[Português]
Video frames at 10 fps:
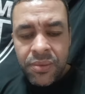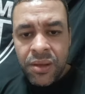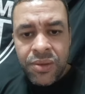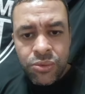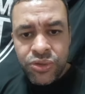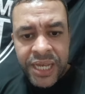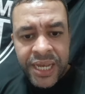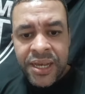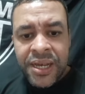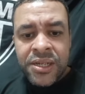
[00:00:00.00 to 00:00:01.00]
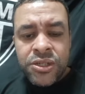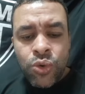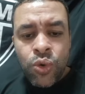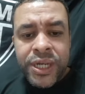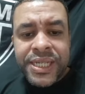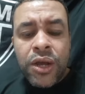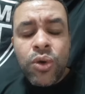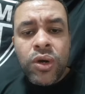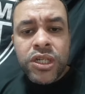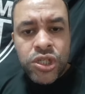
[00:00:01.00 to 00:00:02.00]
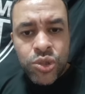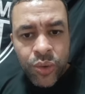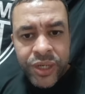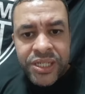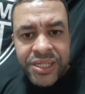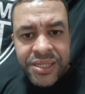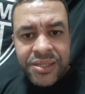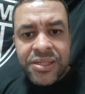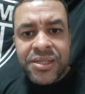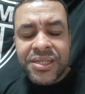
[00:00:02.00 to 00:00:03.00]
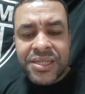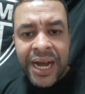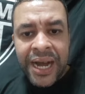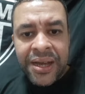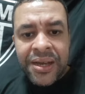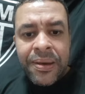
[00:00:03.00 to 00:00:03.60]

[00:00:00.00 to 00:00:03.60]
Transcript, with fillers: Não sei se o Hulk tem condições de, de, estar